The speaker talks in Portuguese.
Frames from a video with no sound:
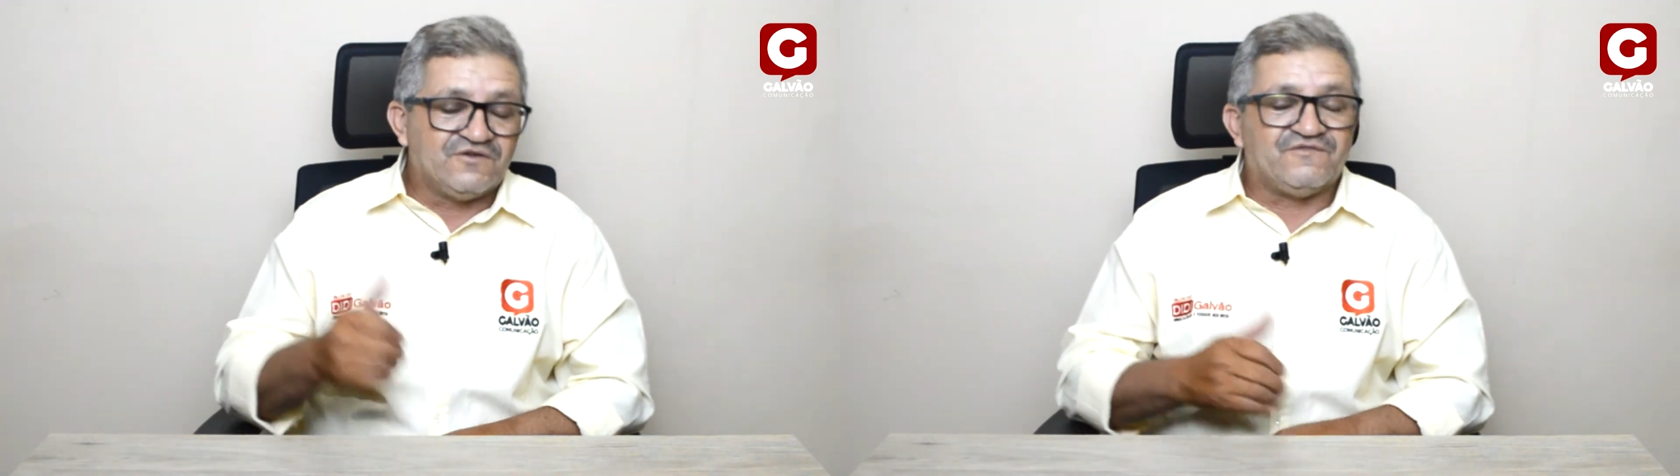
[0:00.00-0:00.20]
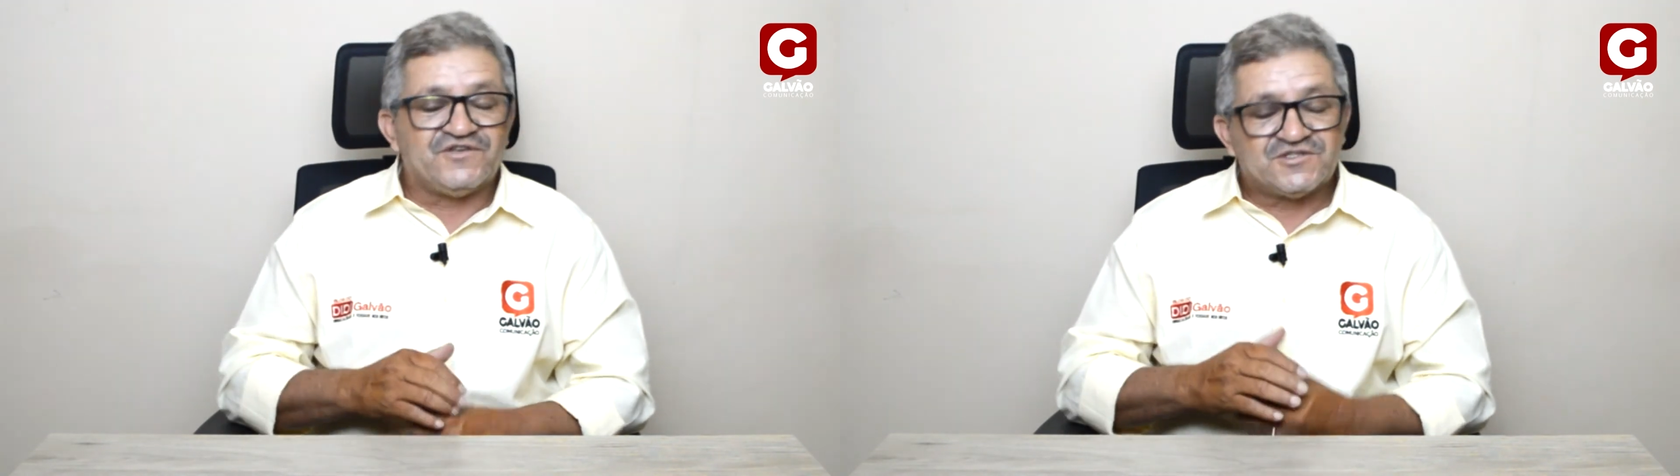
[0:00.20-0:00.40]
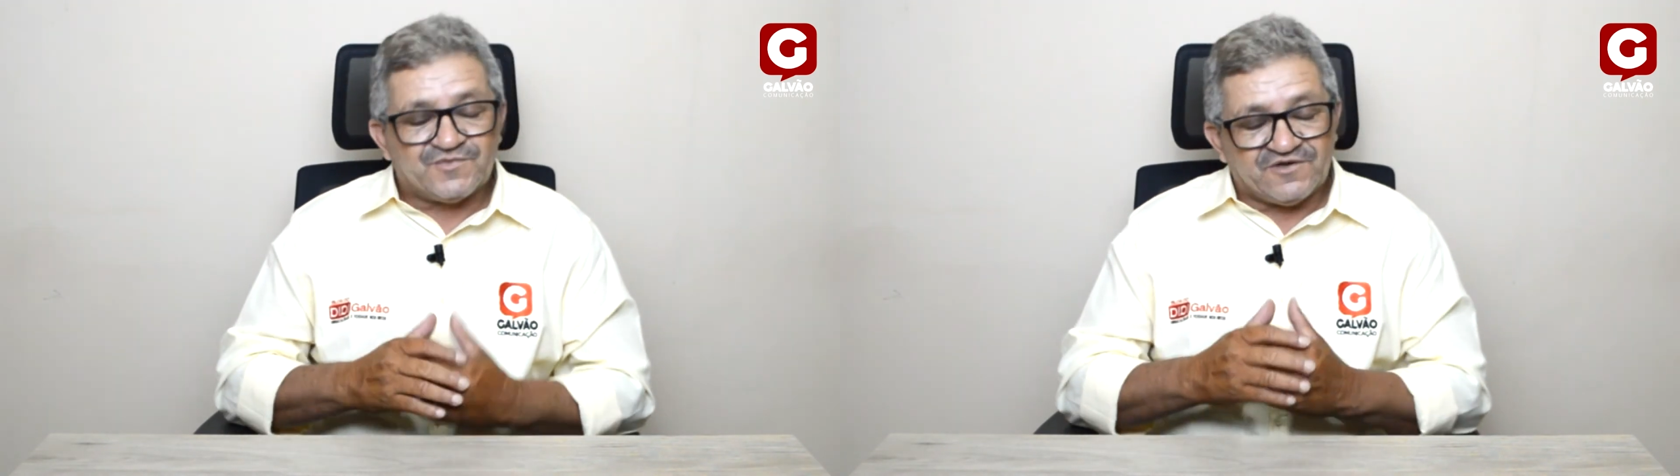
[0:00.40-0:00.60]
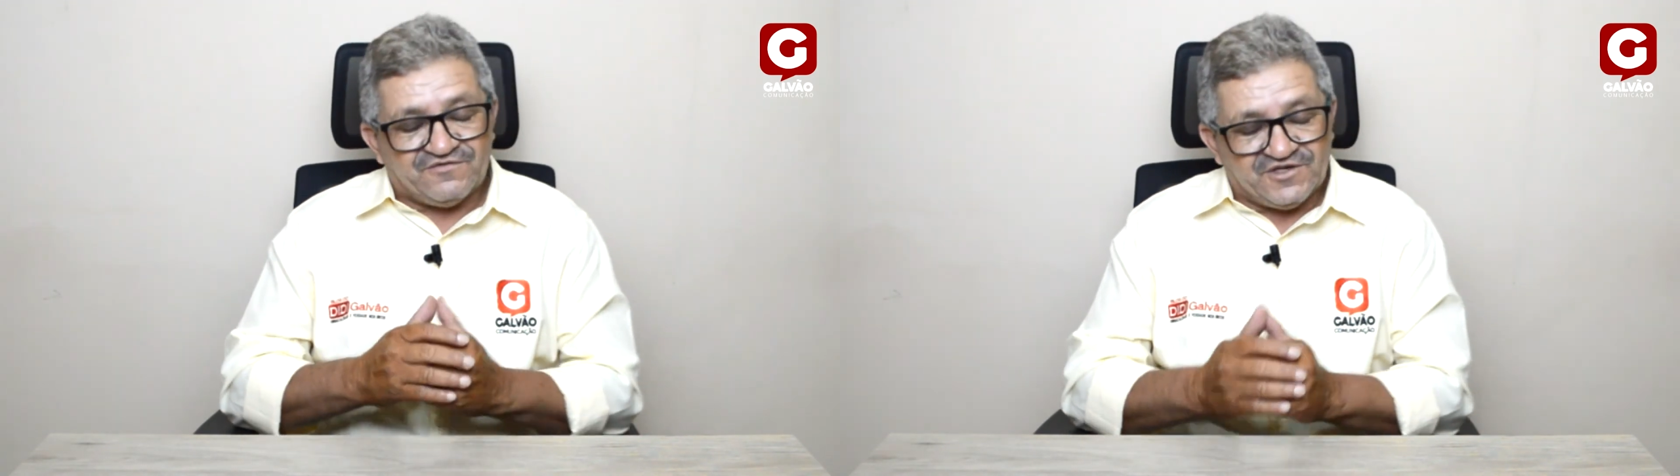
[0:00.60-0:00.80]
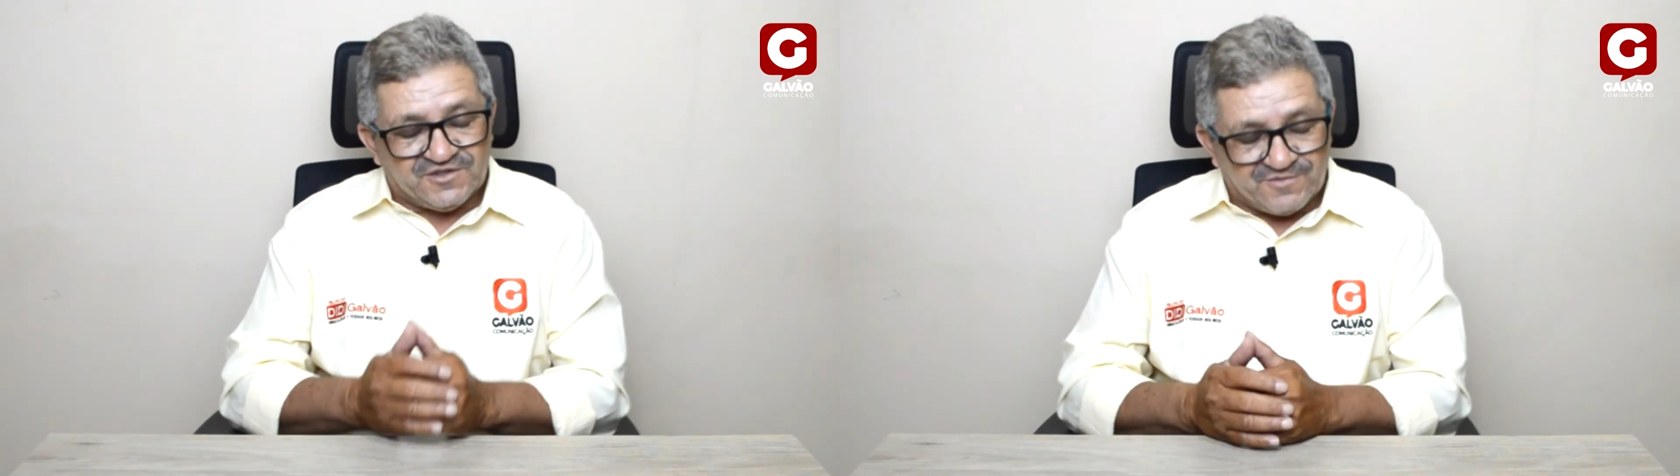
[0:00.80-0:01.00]

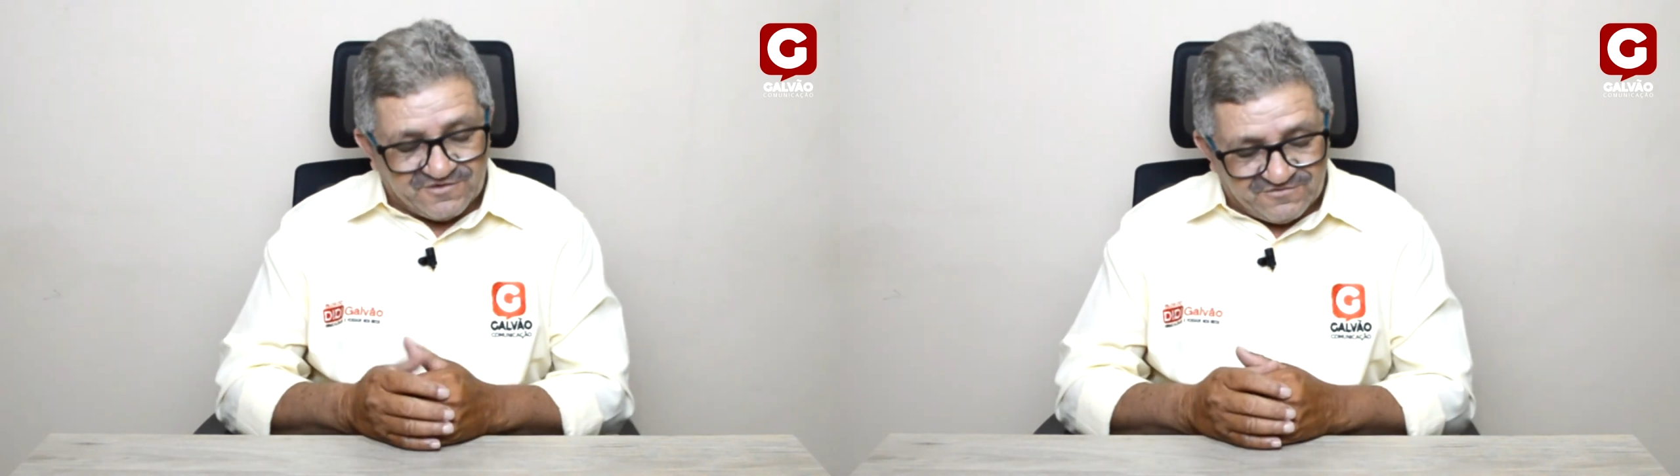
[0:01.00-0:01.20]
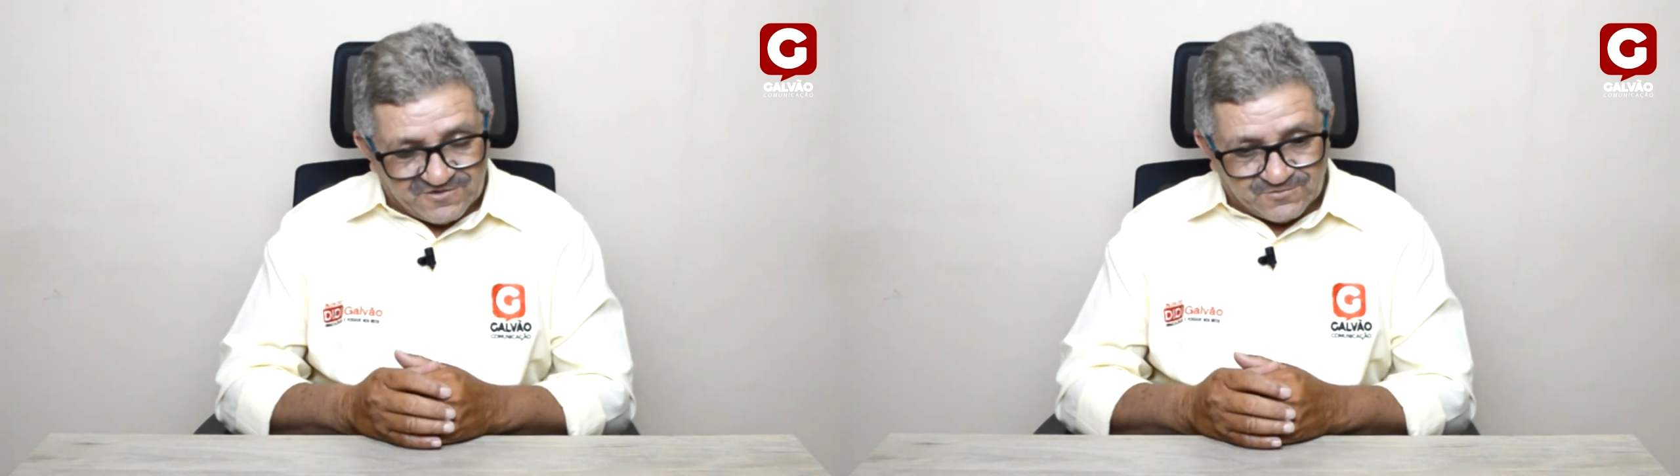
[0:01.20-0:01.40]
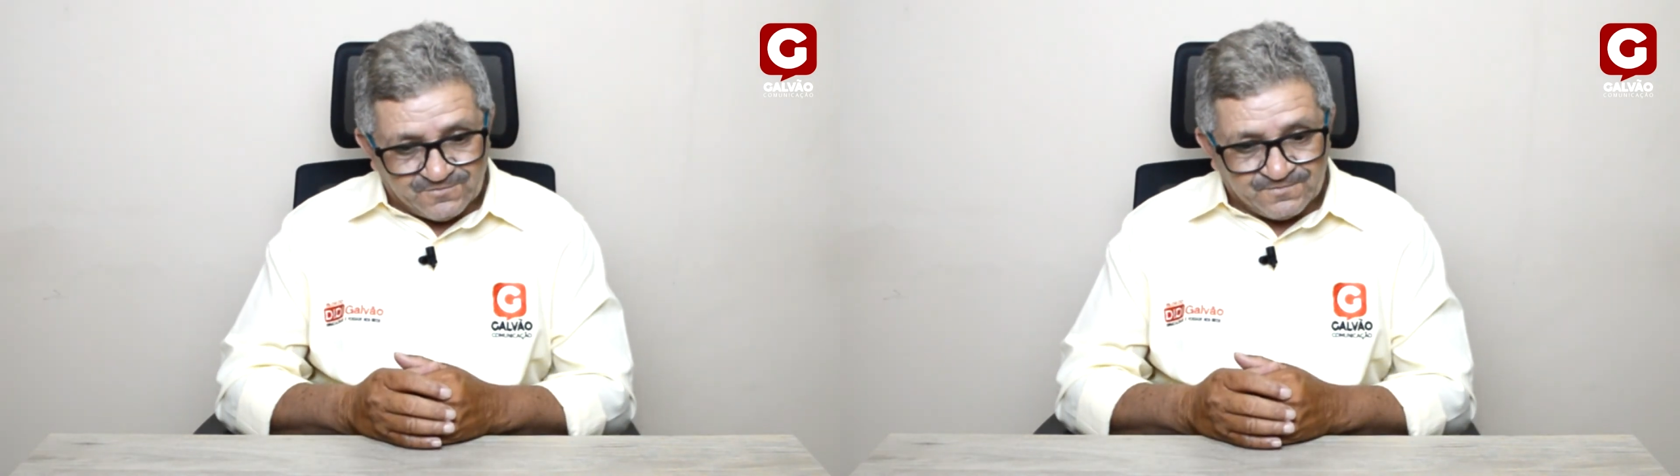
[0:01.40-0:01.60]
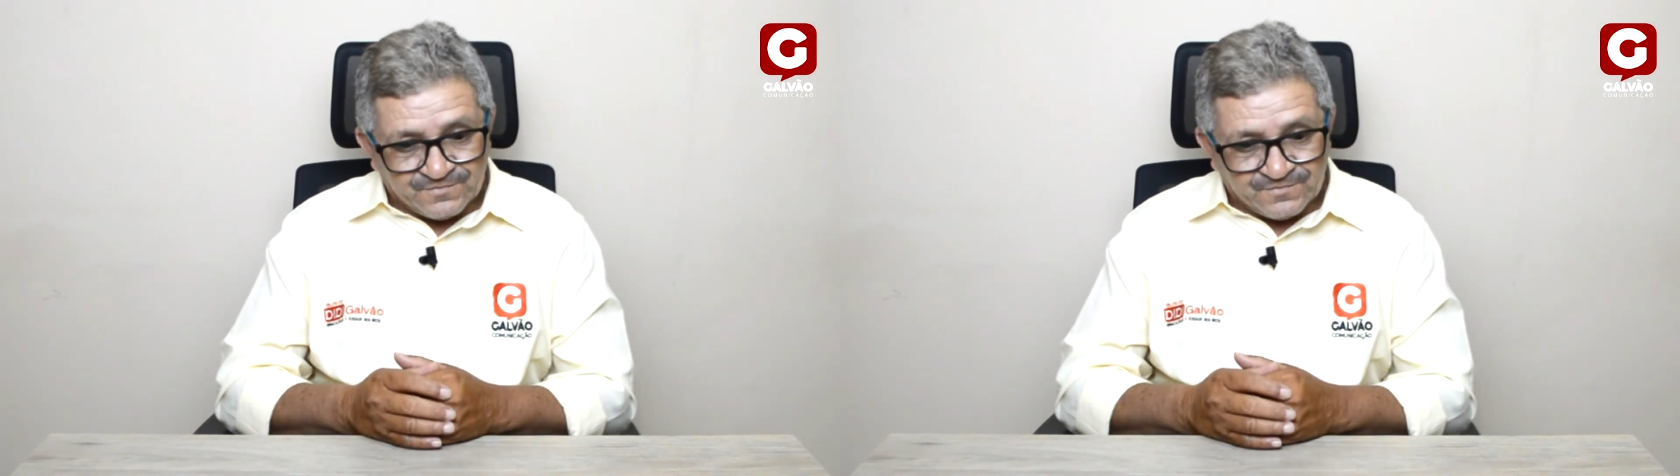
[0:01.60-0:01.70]
vice-prefeito e prefeito.